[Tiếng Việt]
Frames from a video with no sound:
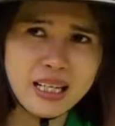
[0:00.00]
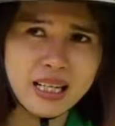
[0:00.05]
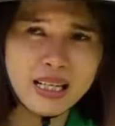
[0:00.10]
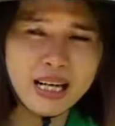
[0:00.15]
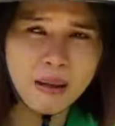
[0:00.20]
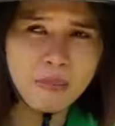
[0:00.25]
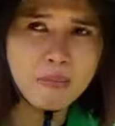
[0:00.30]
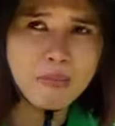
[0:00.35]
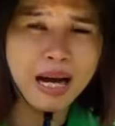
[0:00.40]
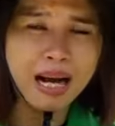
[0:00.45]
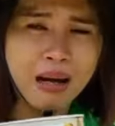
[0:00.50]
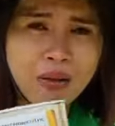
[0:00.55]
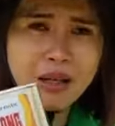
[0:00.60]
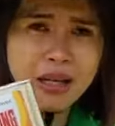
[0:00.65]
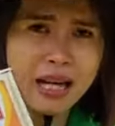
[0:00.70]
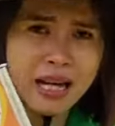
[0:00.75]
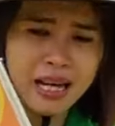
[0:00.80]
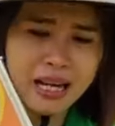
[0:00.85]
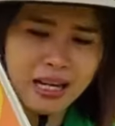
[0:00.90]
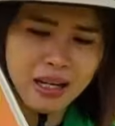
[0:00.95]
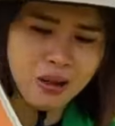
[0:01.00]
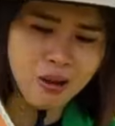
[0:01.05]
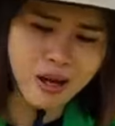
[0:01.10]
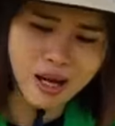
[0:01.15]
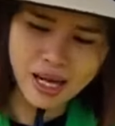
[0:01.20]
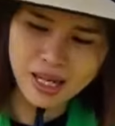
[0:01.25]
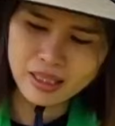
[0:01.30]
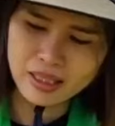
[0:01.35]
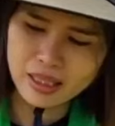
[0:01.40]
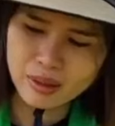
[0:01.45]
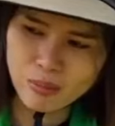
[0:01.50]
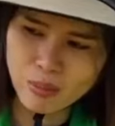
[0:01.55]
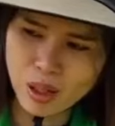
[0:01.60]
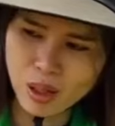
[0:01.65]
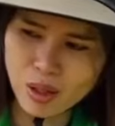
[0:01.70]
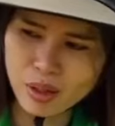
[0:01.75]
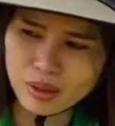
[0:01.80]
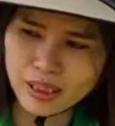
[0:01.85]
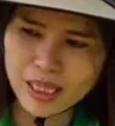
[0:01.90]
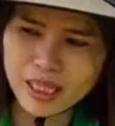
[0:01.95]
để đảm bảo là hàng hóa nhìn
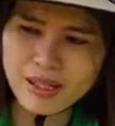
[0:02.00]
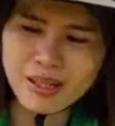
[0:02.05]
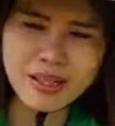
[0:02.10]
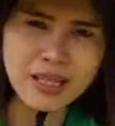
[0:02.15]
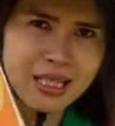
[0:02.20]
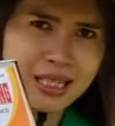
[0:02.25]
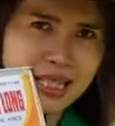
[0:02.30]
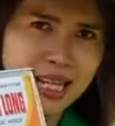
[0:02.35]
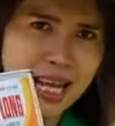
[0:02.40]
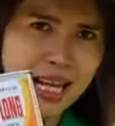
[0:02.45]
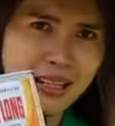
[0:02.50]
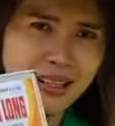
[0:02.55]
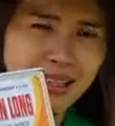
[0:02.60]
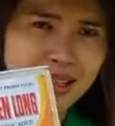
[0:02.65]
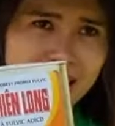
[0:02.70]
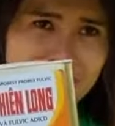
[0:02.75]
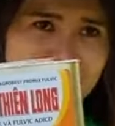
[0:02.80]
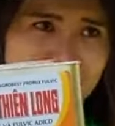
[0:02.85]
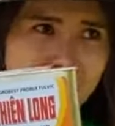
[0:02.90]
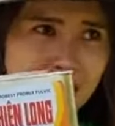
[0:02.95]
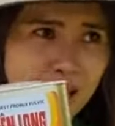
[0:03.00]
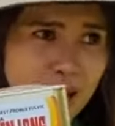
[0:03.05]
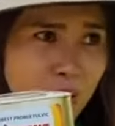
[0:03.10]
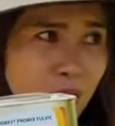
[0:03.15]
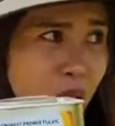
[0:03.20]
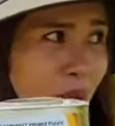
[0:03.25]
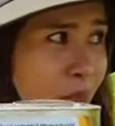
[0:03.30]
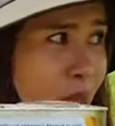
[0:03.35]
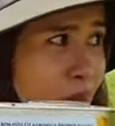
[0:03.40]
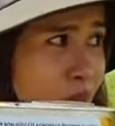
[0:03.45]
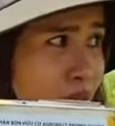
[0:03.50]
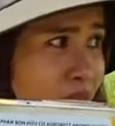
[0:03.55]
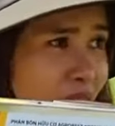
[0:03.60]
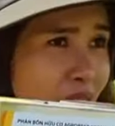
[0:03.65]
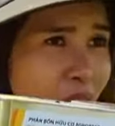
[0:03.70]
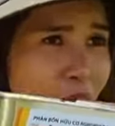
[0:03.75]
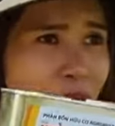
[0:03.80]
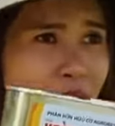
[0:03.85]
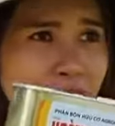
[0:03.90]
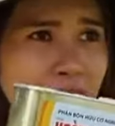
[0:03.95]
bà con thấy rất là sang rất là xịn đúng không
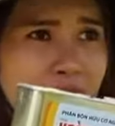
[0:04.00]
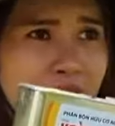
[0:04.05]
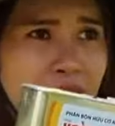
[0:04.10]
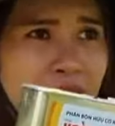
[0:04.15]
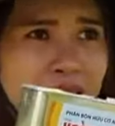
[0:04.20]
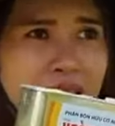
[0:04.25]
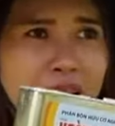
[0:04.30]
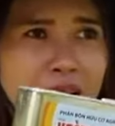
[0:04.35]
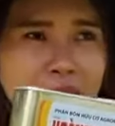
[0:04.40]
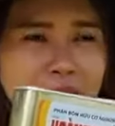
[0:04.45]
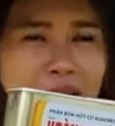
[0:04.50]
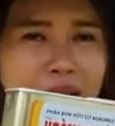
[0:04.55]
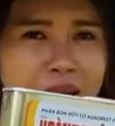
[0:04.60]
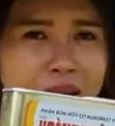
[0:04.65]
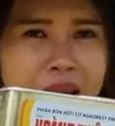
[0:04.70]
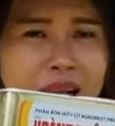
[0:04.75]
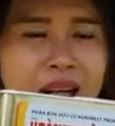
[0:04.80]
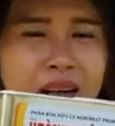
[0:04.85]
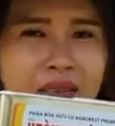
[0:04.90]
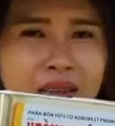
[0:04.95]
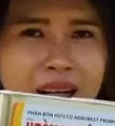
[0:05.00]
và đồng thời nó làm sao bà con